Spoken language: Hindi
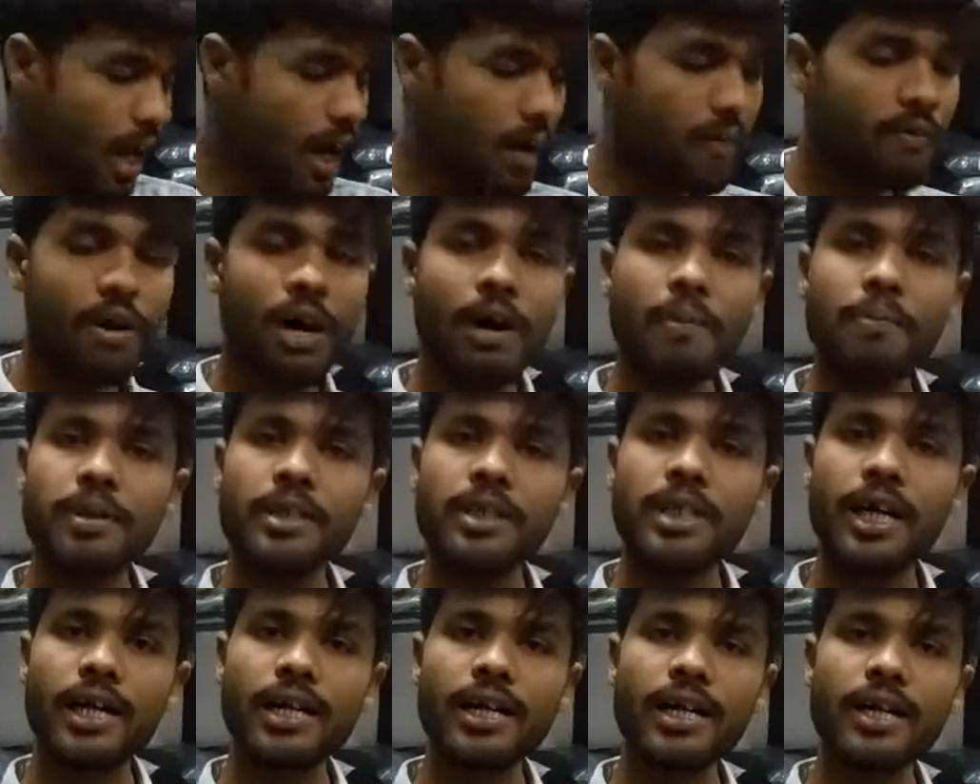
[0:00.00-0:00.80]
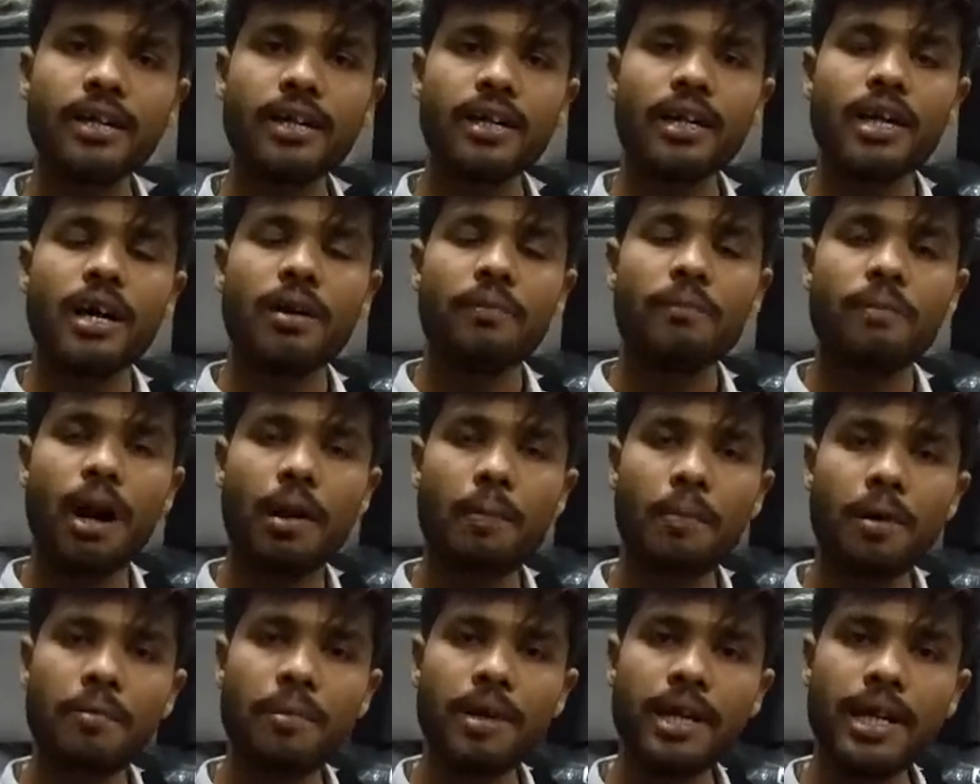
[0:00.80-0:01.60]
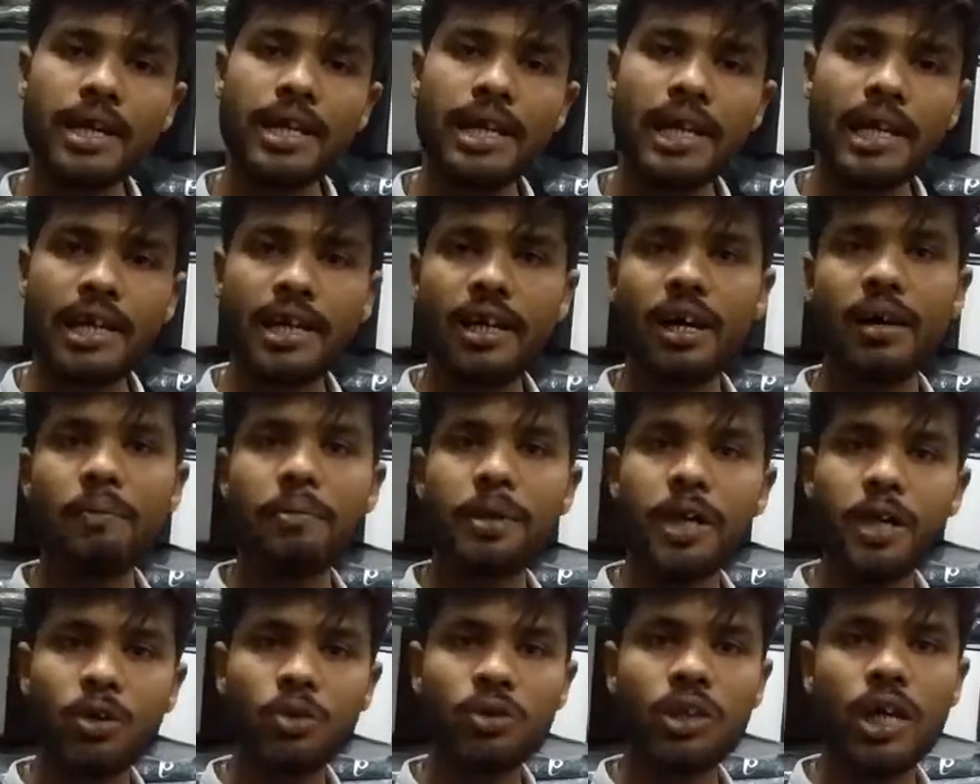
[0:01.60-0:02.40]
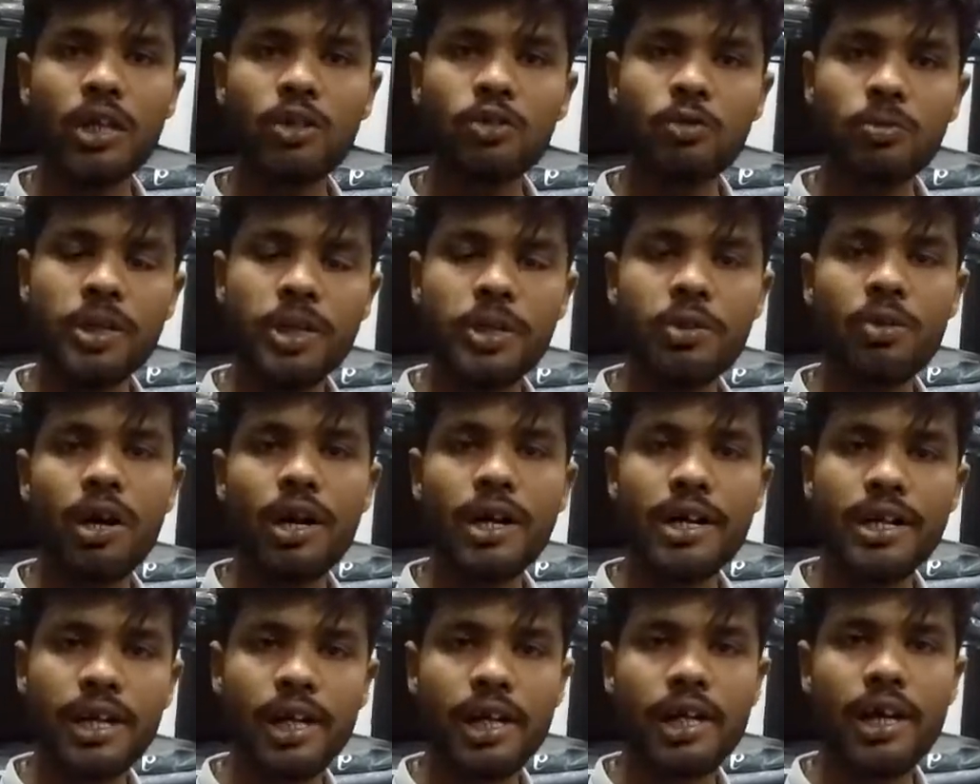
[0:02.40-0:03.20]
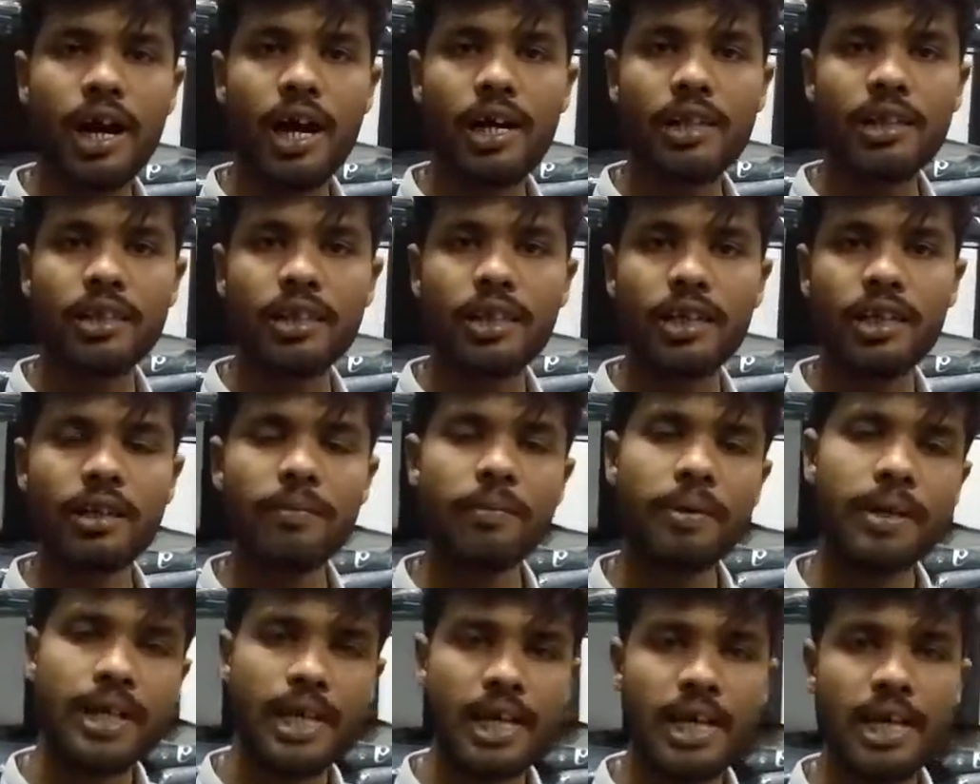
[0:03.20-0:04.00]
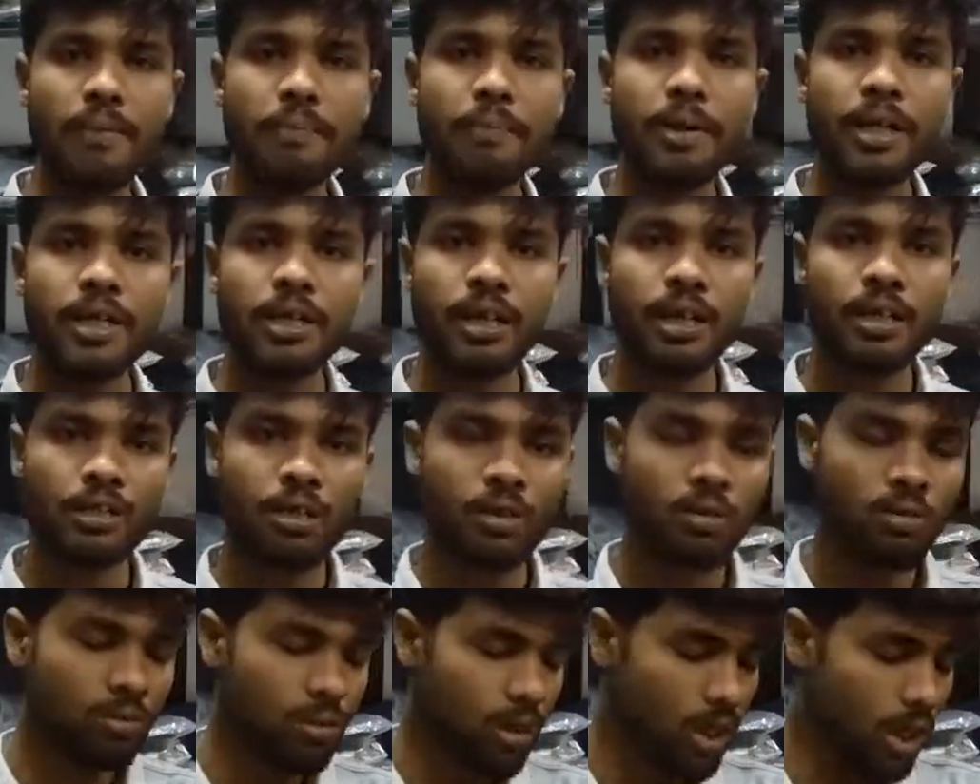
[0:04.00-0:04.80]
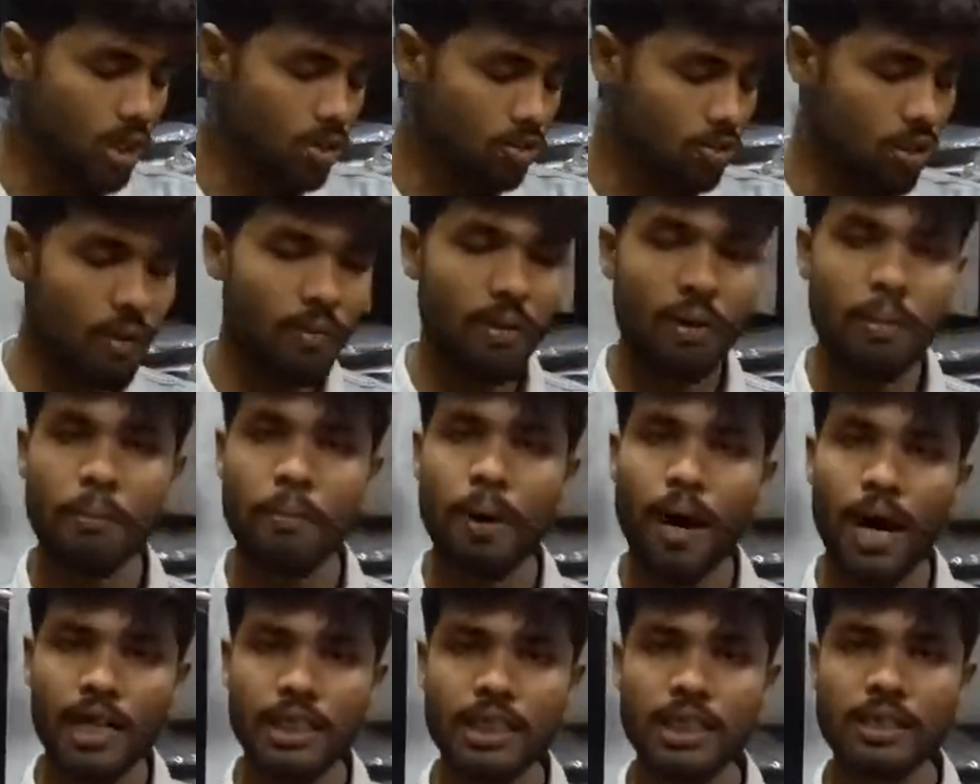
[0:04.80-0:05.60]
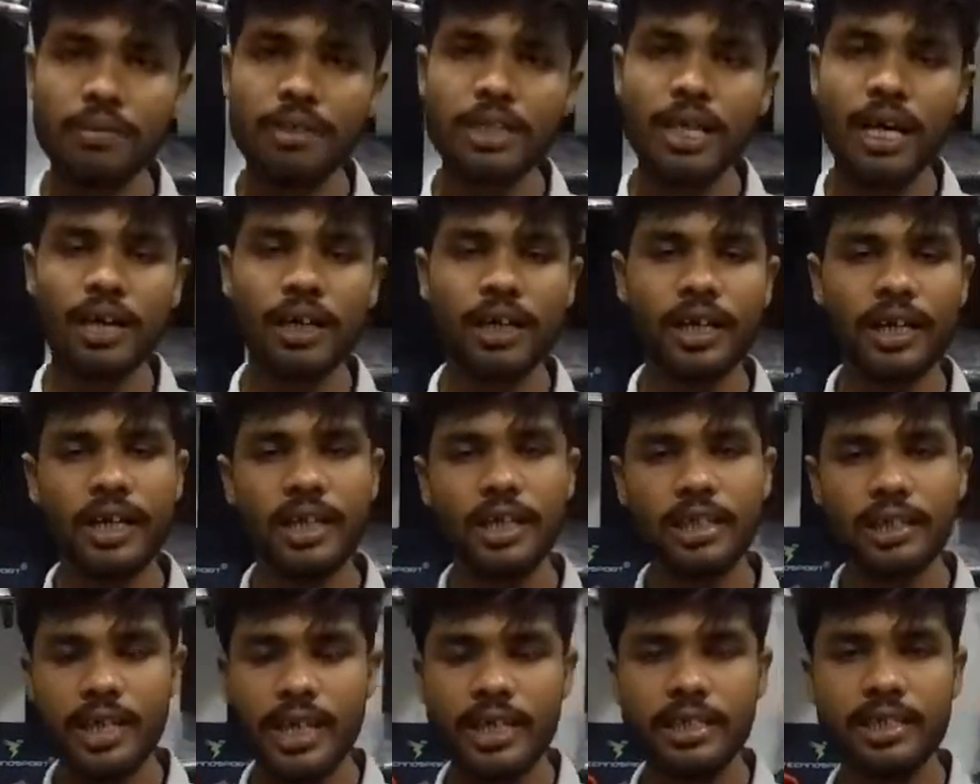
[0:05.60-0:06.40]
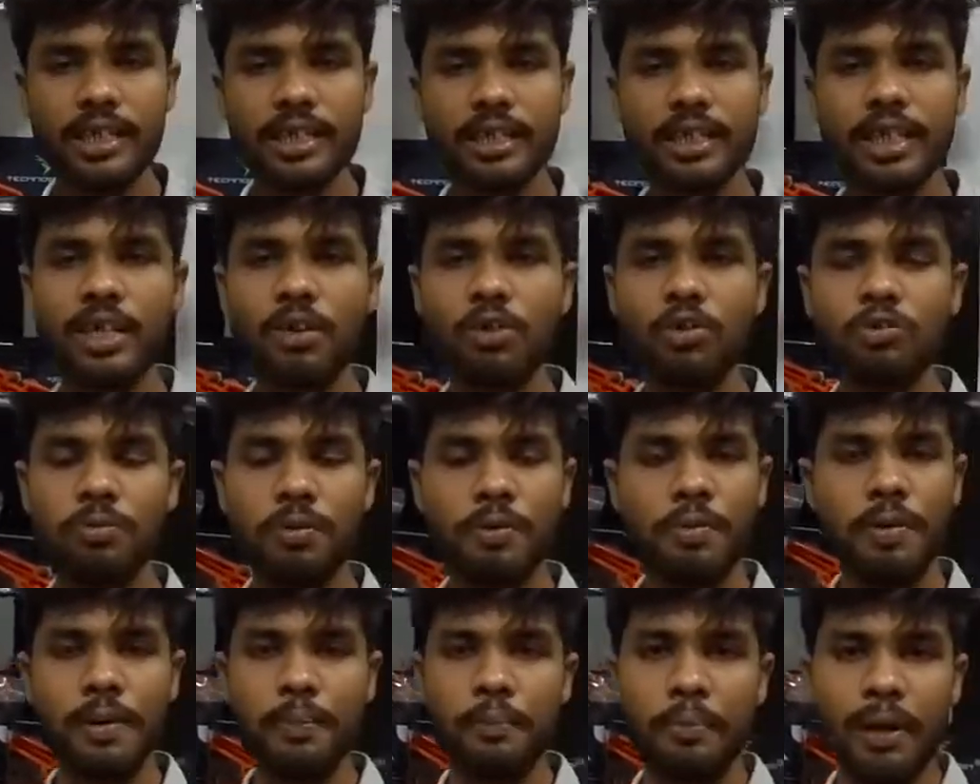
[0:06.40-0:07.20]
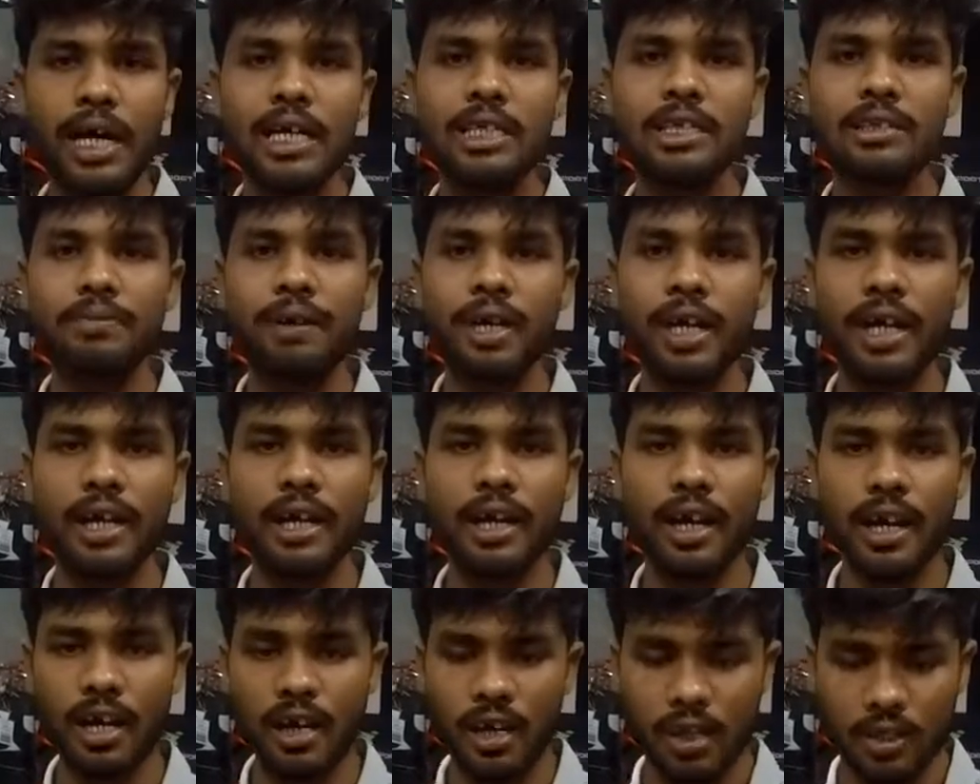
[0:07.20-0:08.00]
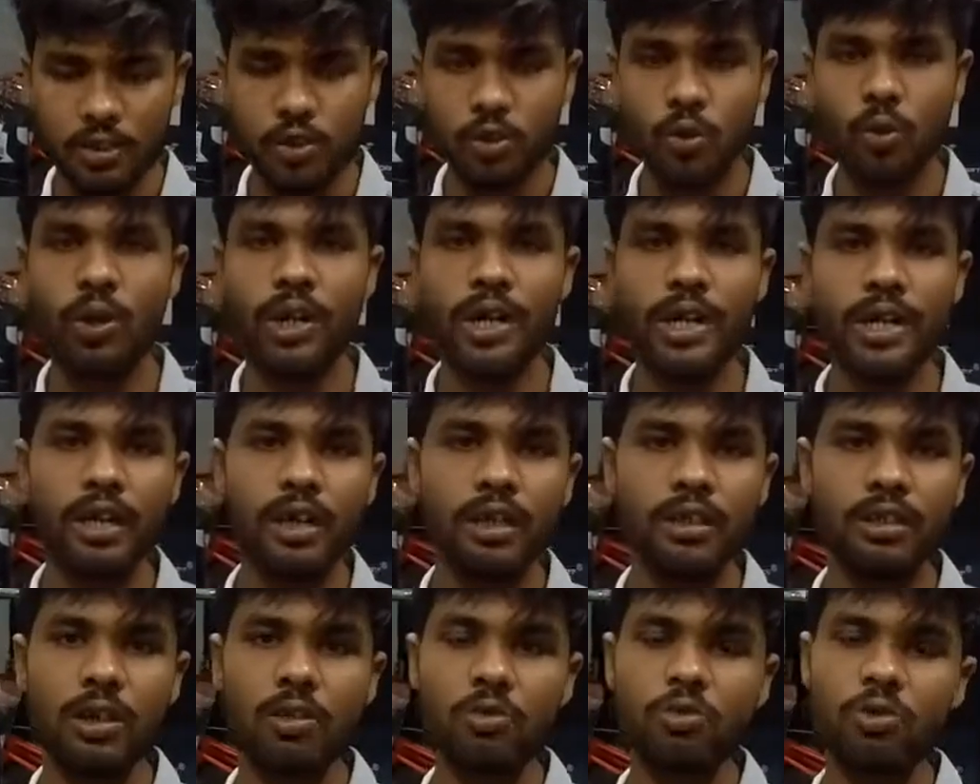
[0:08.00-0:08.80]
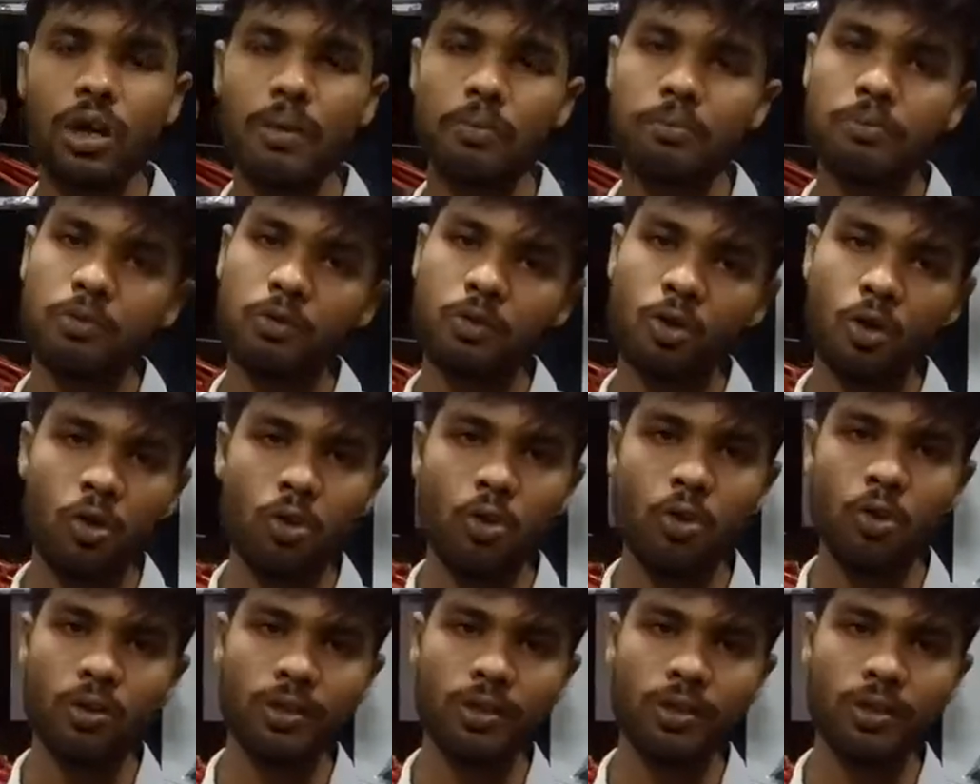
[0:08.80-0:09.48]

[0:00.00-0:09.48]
आप वहाँ पर जाइए वहाँ पर मेरे डेली का अपडेट होता है जो भी न्यू आर्टिकल आते हैं मैं डेली अपडेट करता हूँ तो आप वहाँ से भी जाके देख सकते हैं उस पर मैं प्राइस वगैरह शो नहीं करता हूँ तो आप शो